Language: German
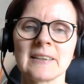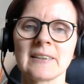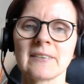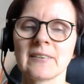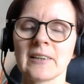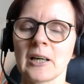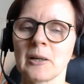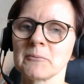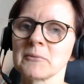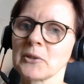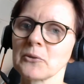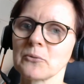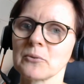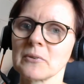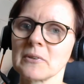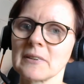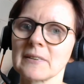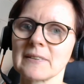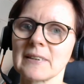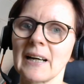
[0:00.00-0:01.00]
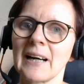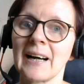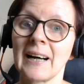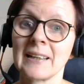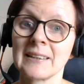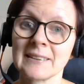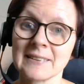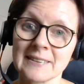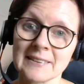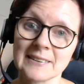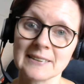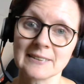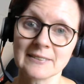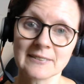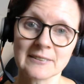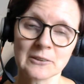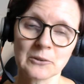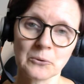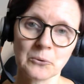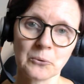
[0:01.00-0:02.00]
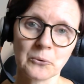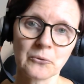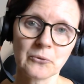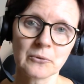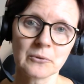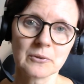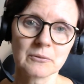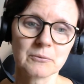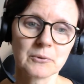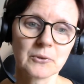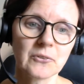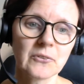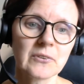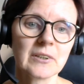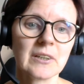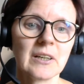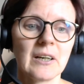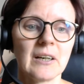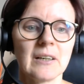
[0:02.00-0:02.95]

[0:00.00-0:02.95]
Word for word: es haben natürlich alle die richtige Lösung gewusst.